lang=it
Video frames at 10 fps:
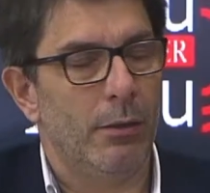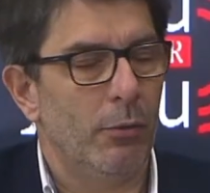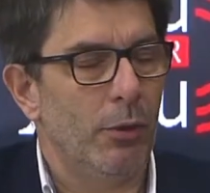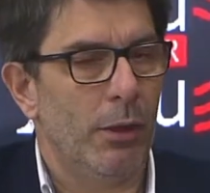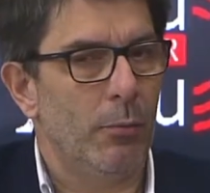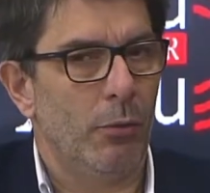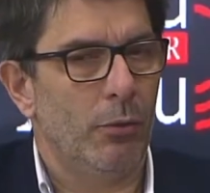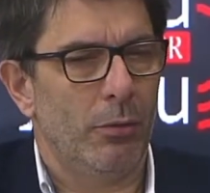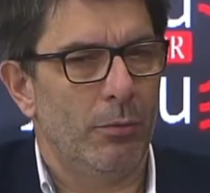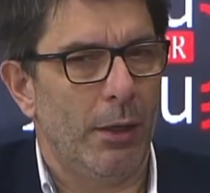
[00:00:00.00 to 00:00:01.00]
devo dire
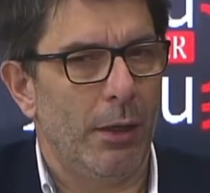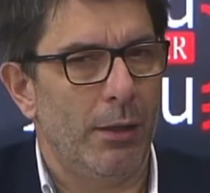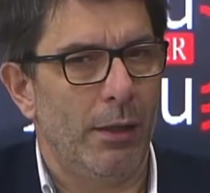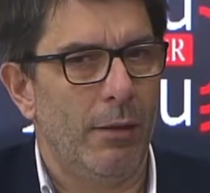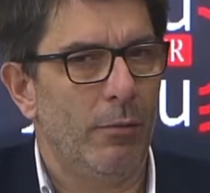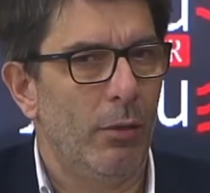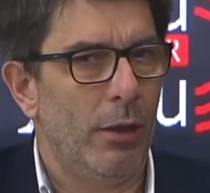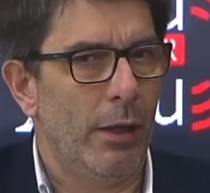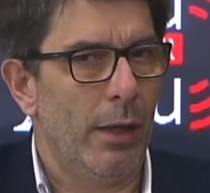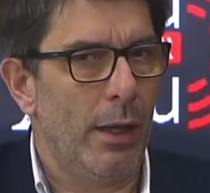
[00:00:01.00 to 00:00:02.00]
molto
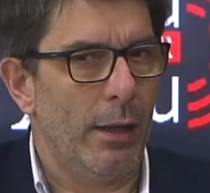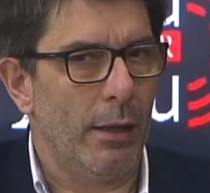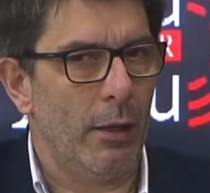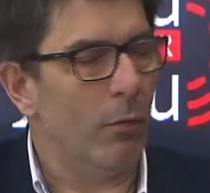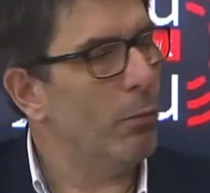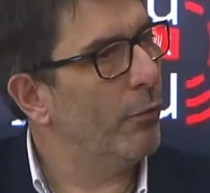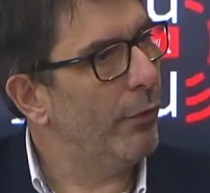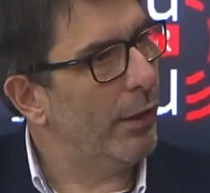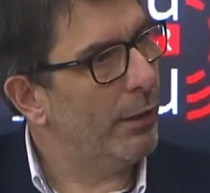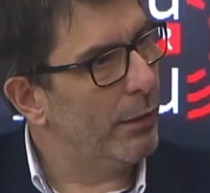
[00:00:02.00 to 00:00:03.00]
meritevole e anche
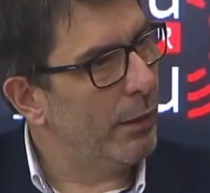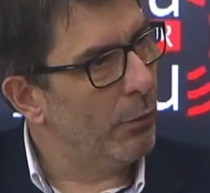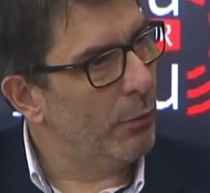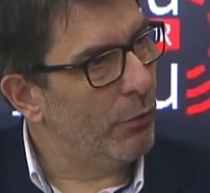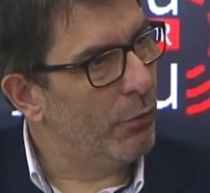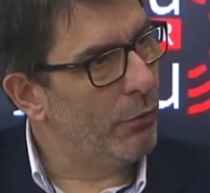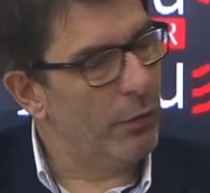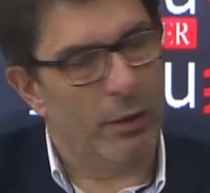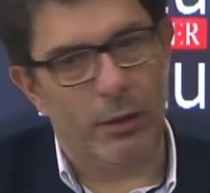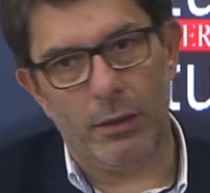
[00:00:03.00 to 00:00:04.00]
commovente a questi
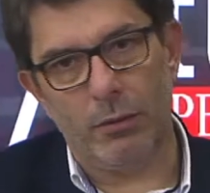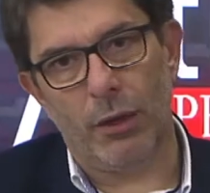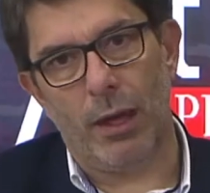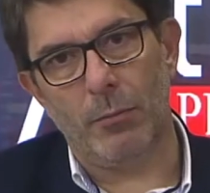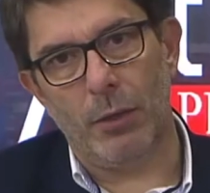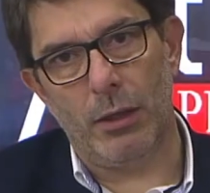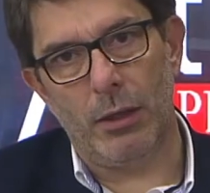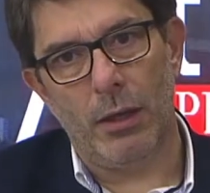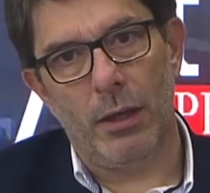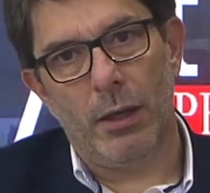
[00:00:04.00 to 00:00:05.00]
figli
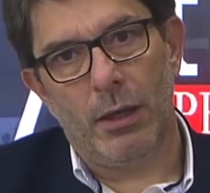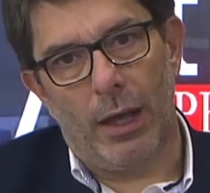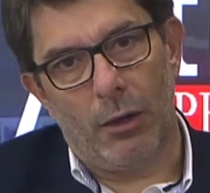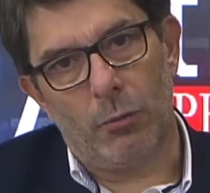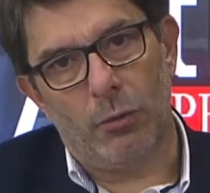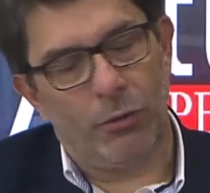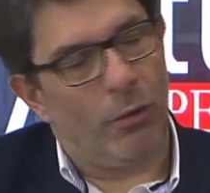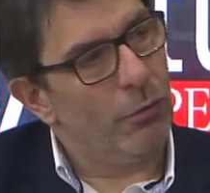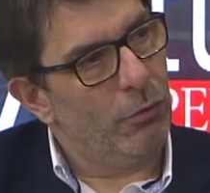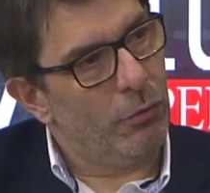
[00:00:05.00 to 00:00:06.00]
disabili che hanno
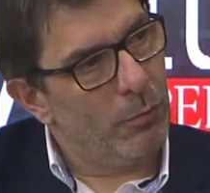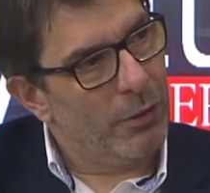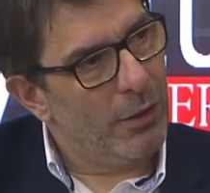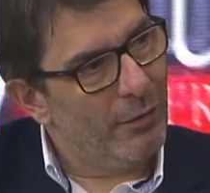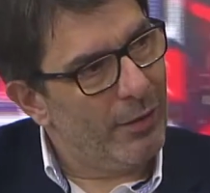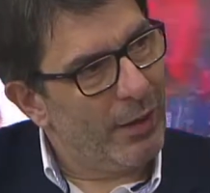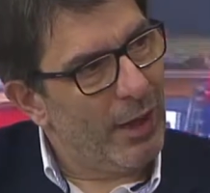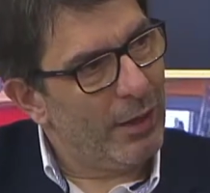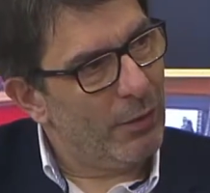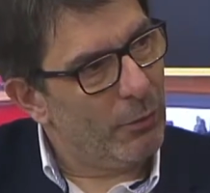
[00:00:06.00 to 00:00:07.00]
bisogno insomma, di avere
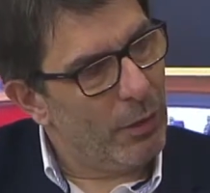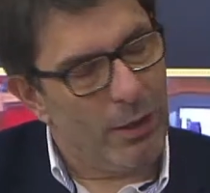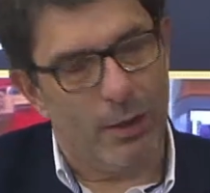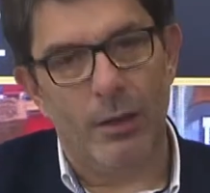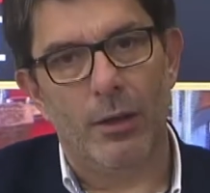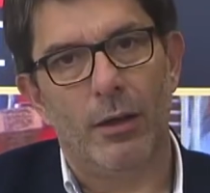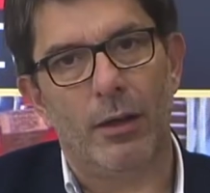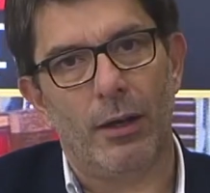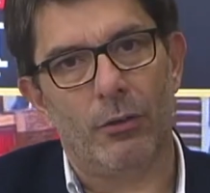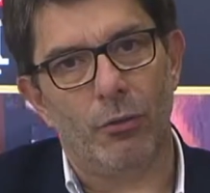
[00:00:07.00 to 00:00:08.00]
anche una
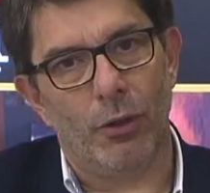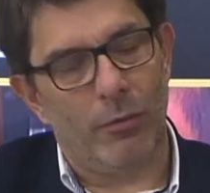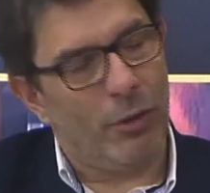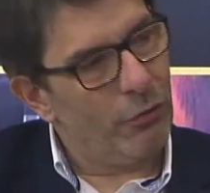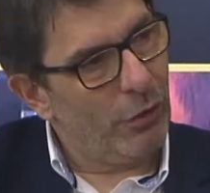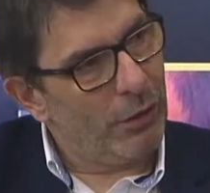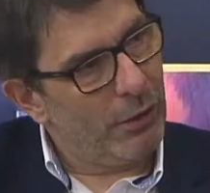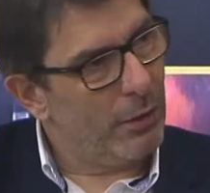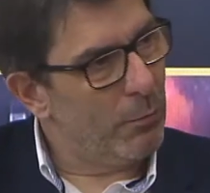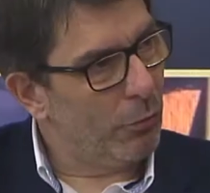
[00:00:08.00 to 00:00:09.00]
ragionevole
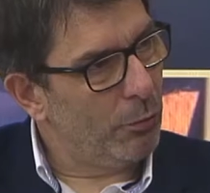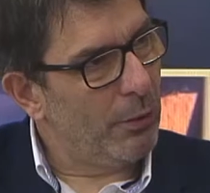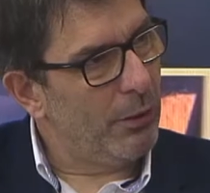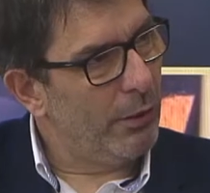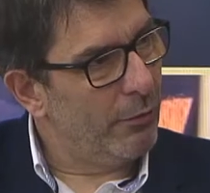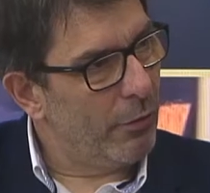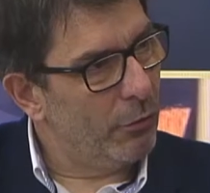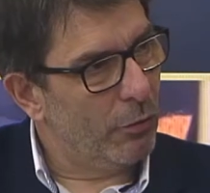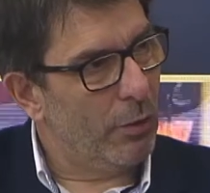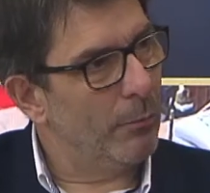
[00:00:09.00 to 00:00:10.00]
certezza in prospettiva.
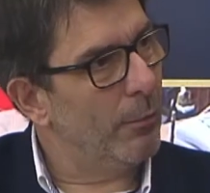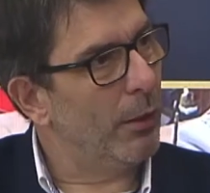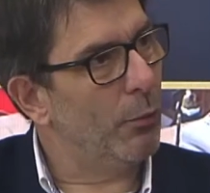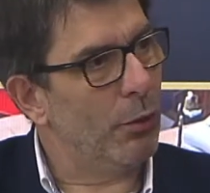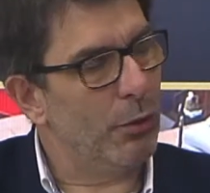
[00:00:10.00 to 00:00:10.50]
Insomma, Le quindi...